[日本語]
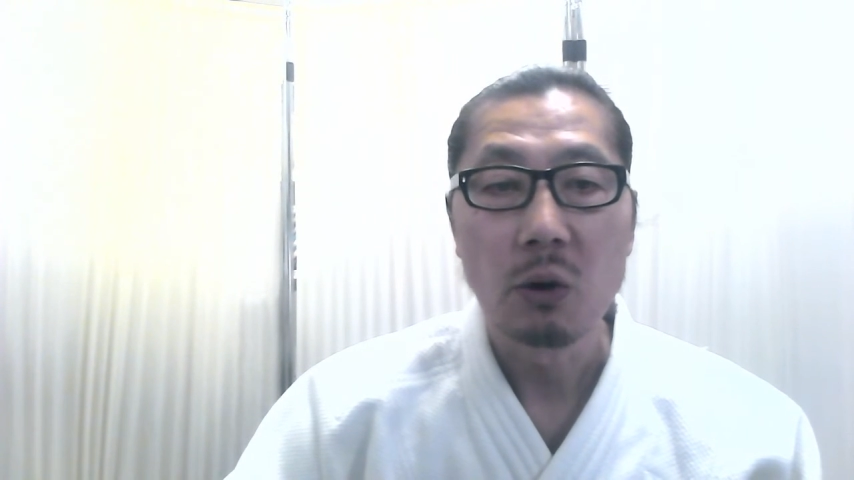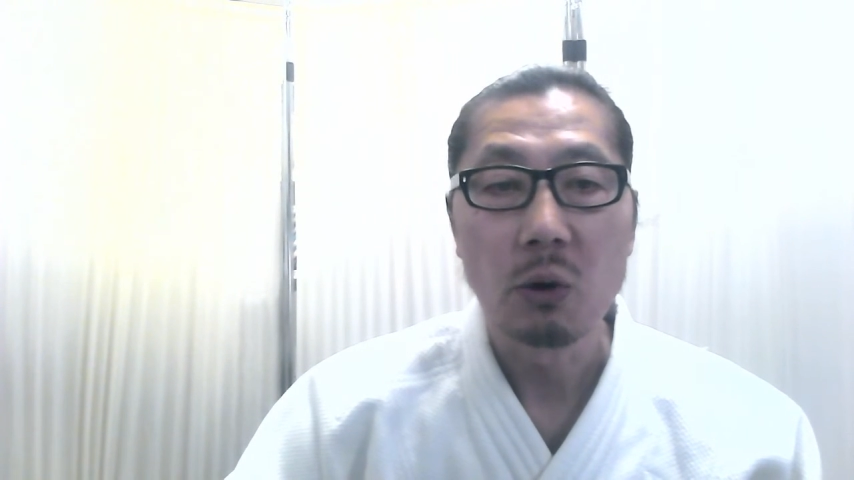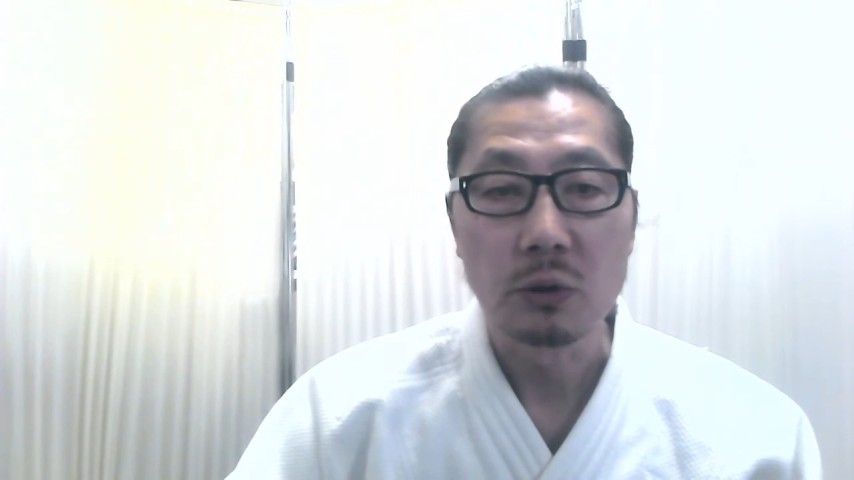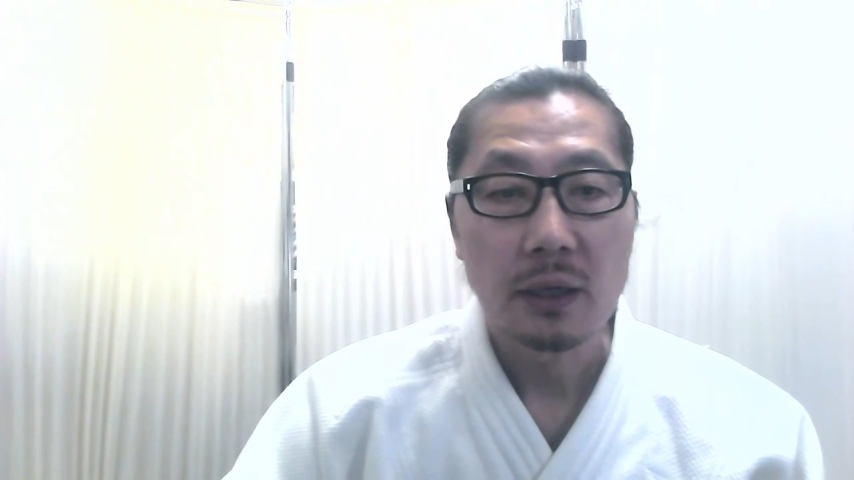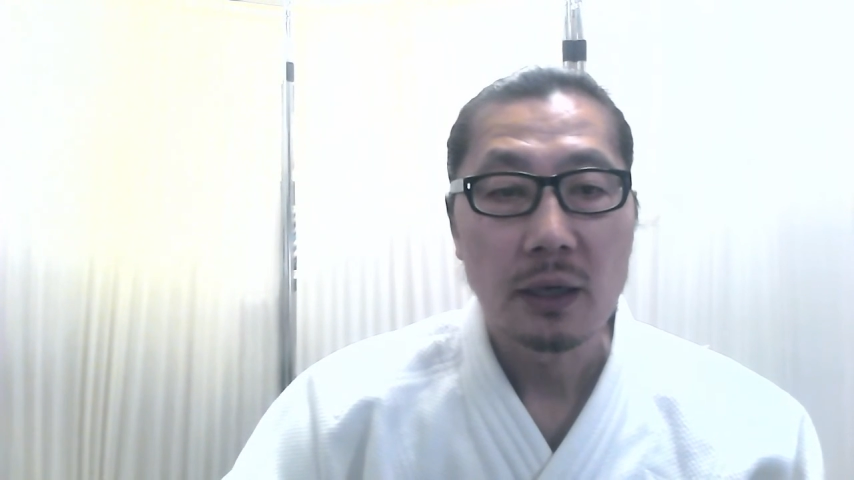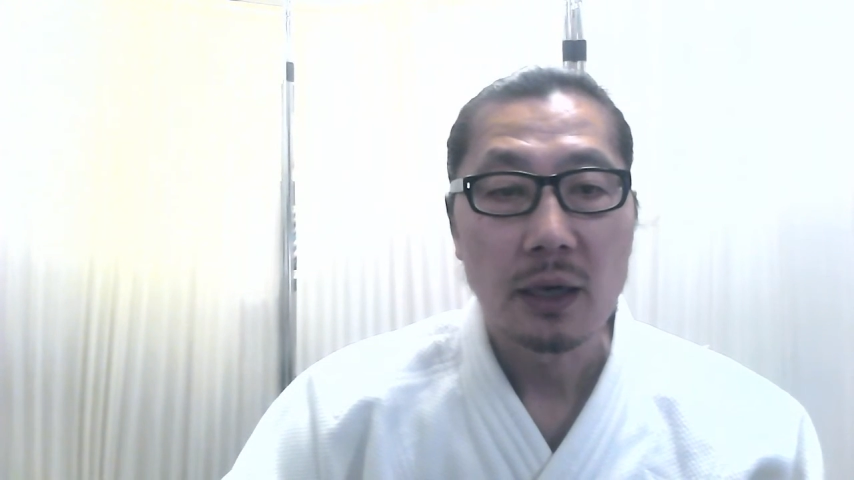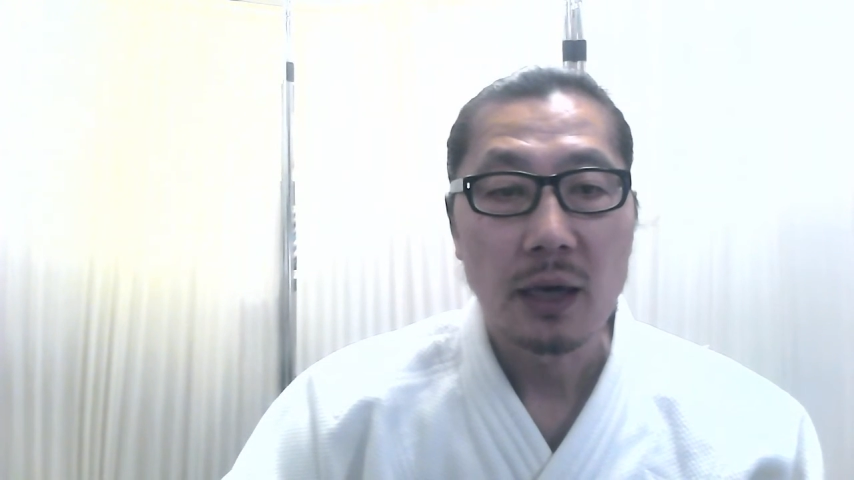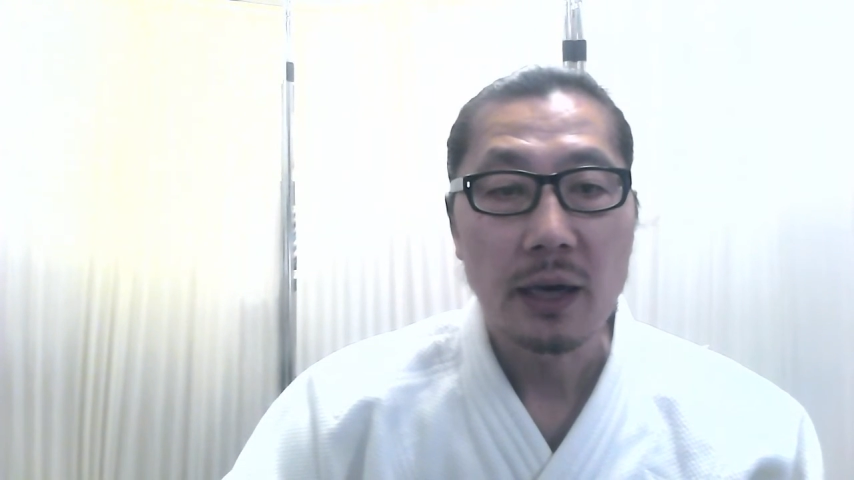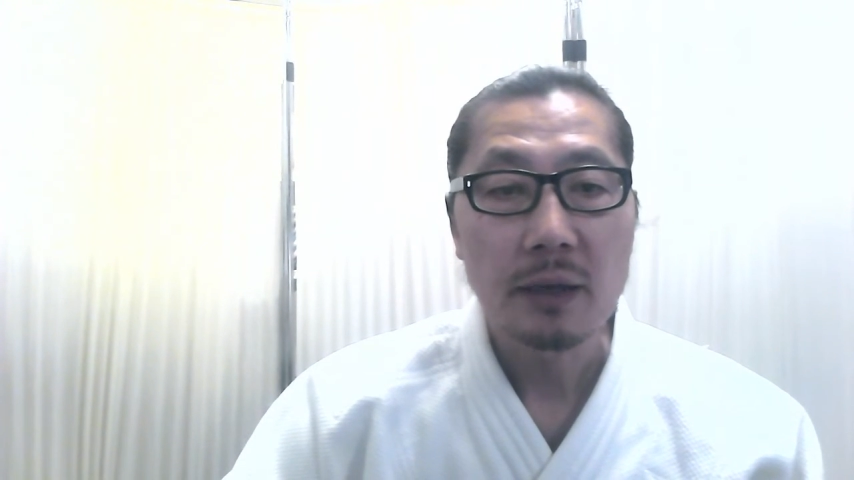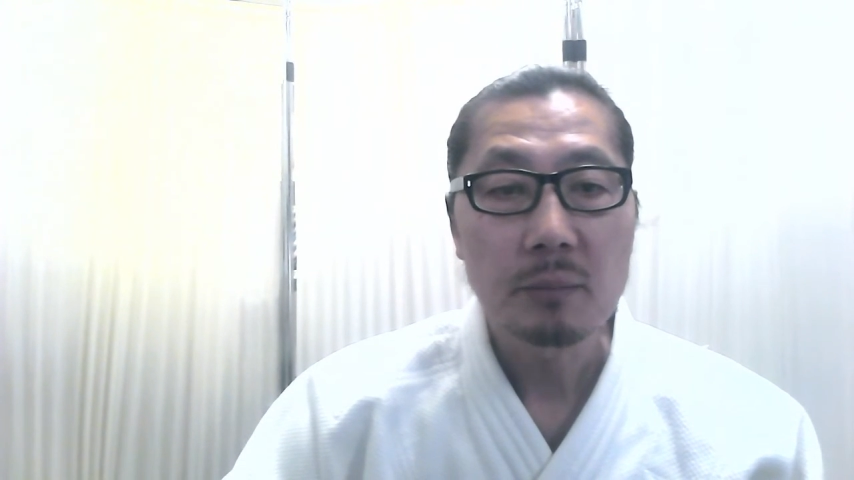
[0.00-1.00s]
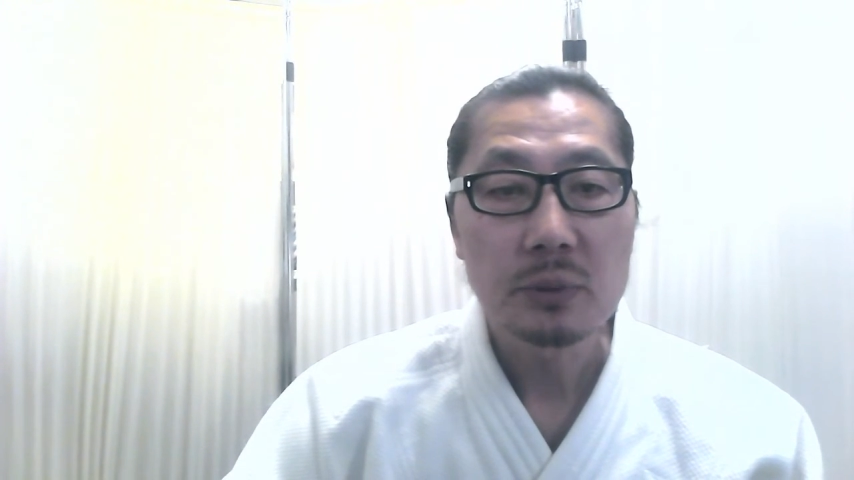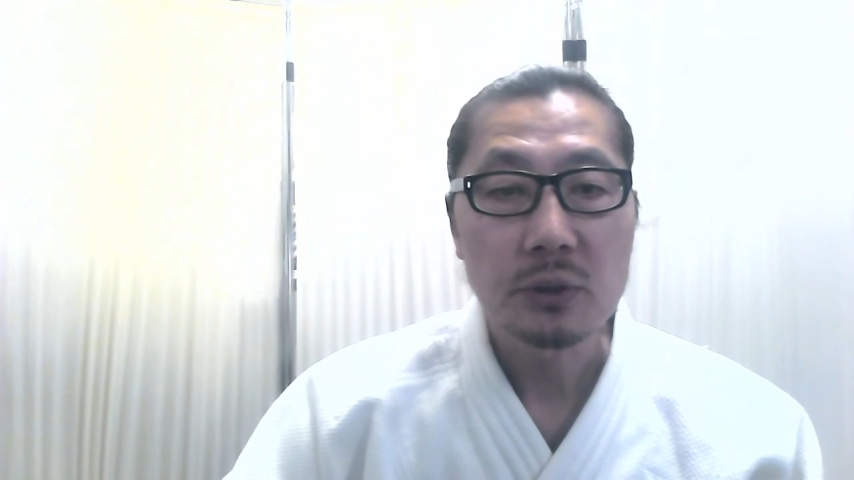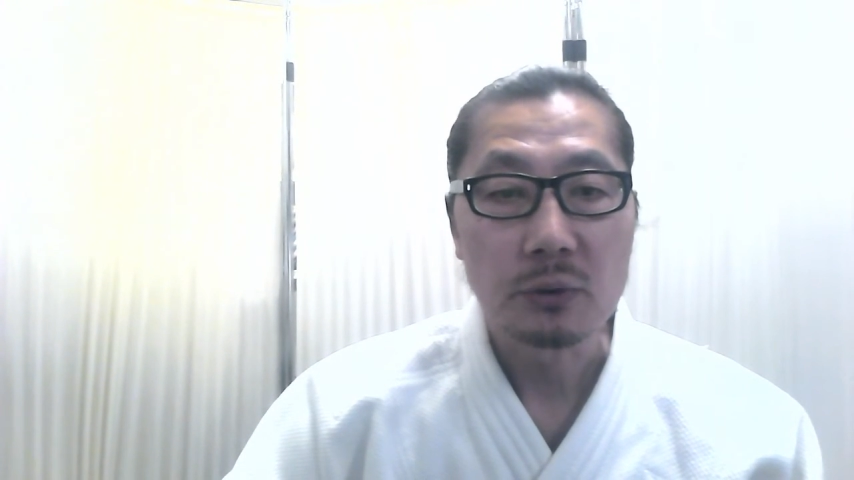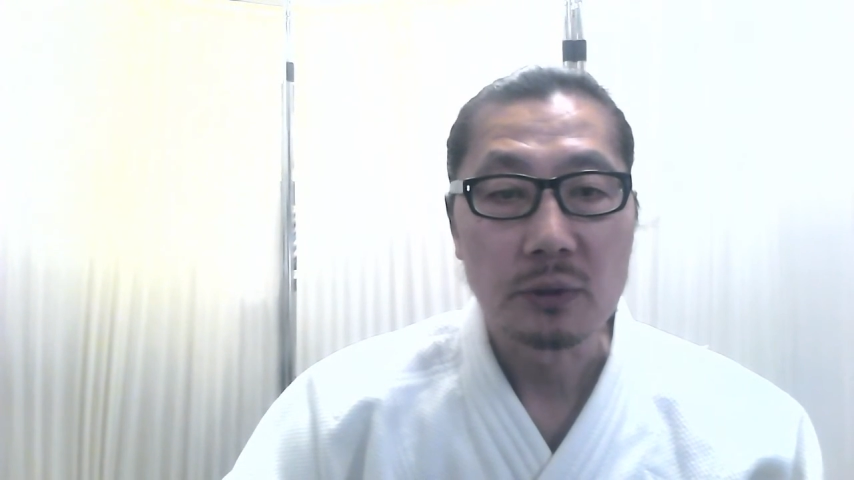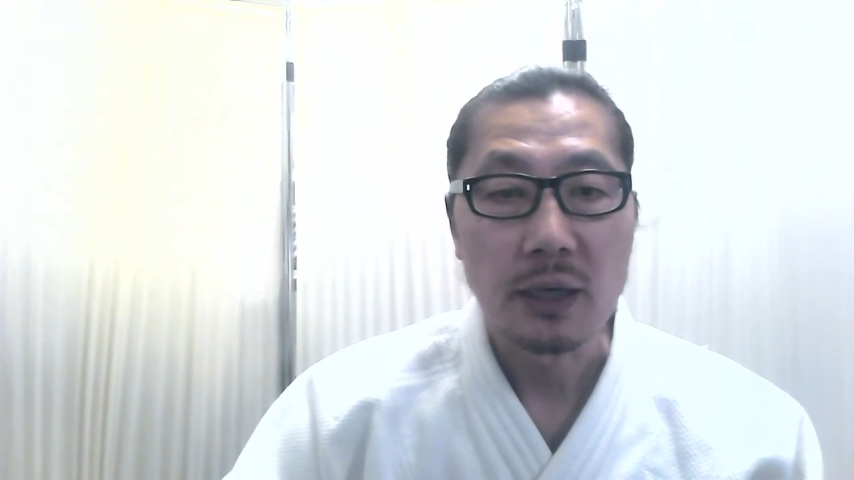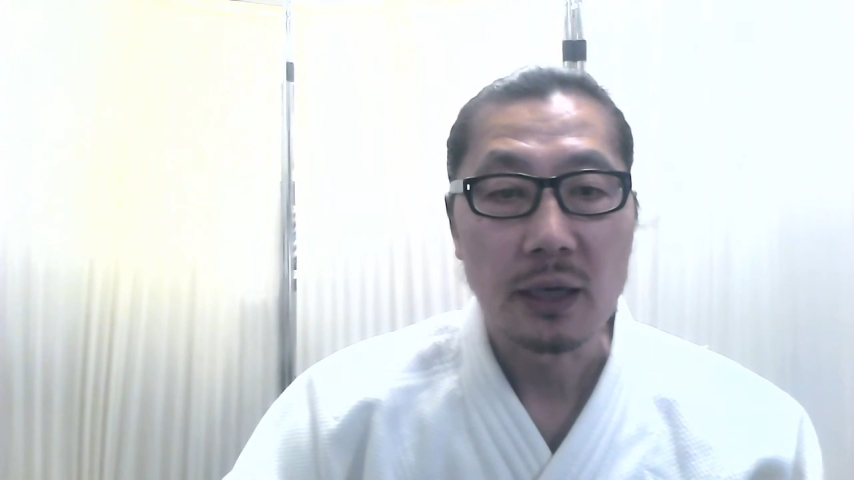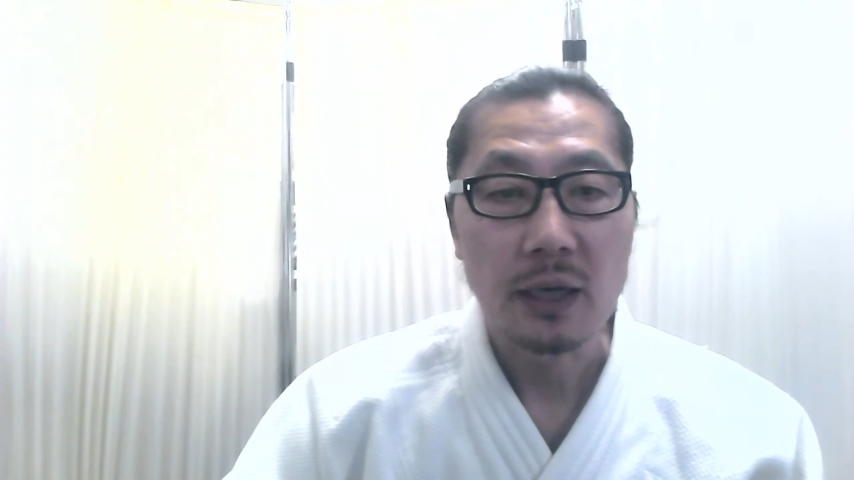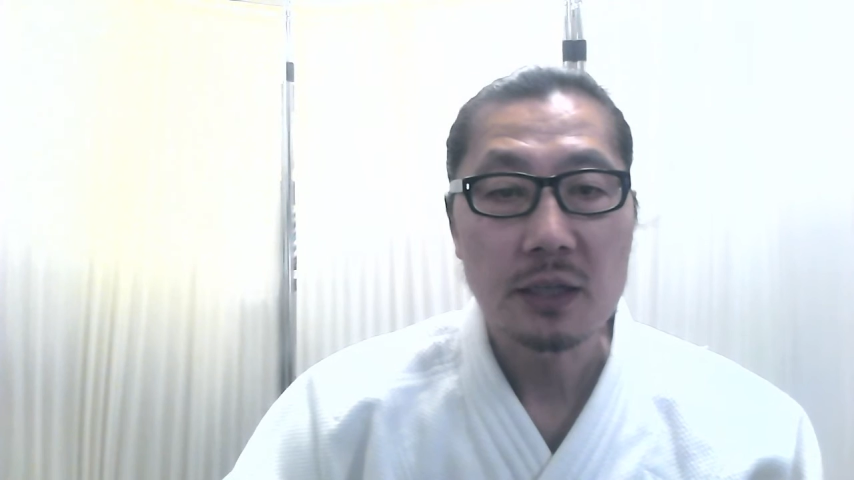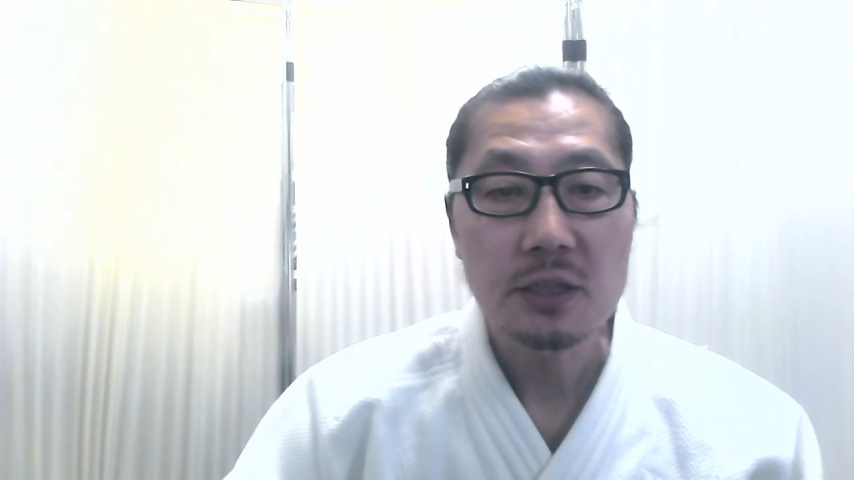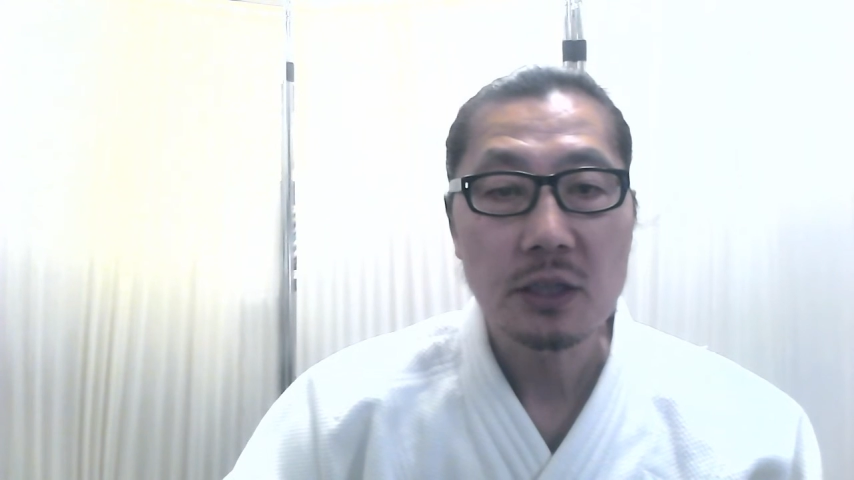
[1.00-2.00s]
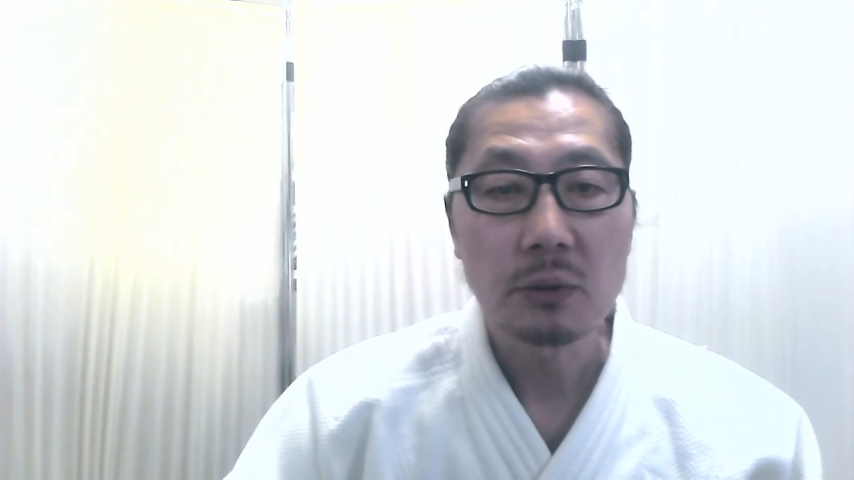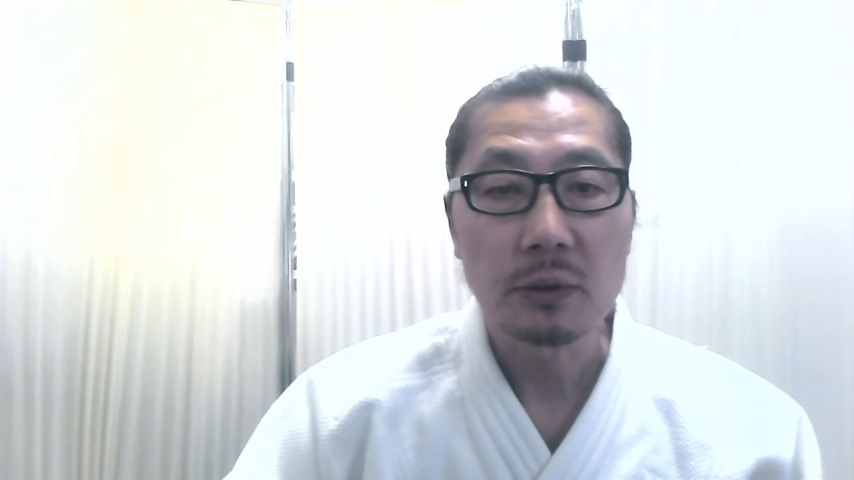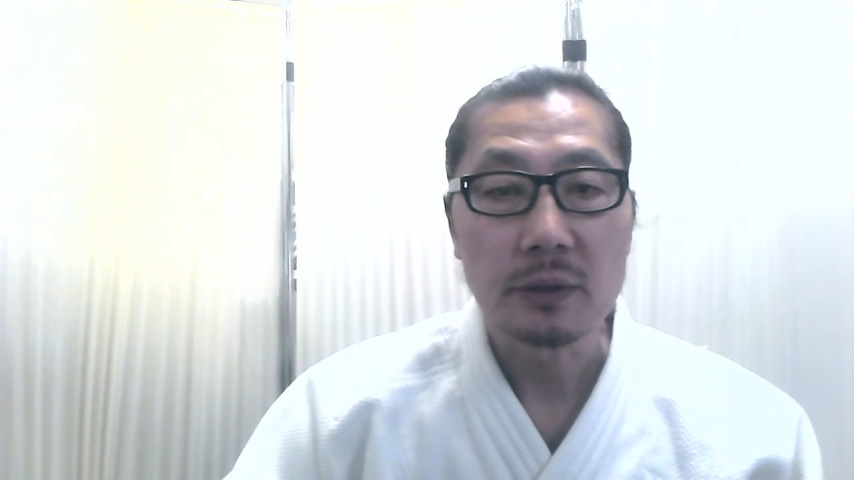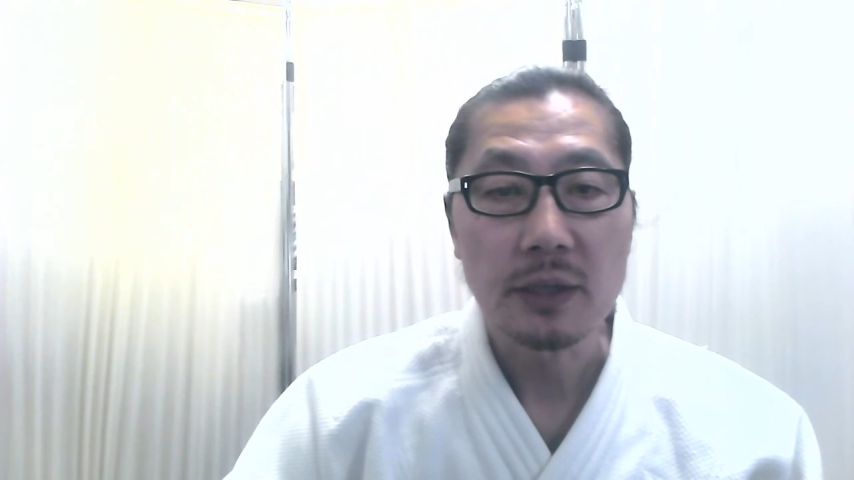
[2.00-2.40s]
多く亜鉛不足が患者の